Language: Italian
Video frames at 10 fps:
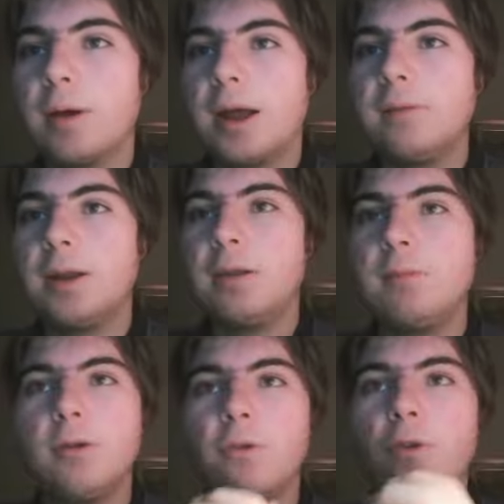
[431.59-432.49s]
magari
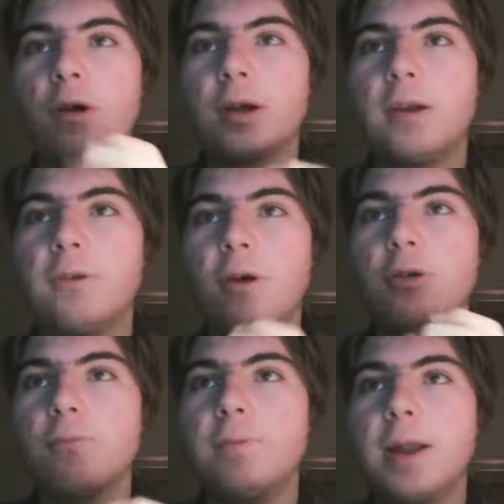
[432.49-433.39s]
mettimi non so che ne so
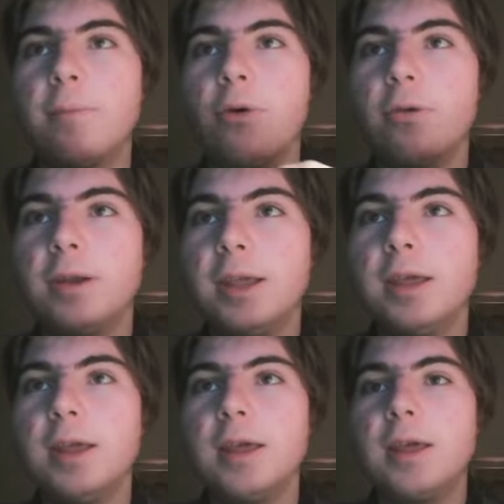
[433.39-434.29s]
io
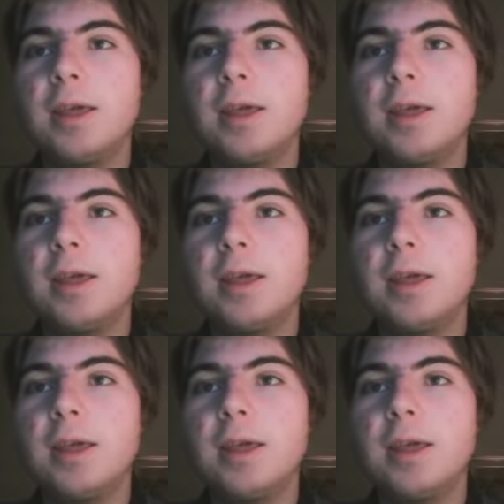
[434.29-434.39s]
Pinamonti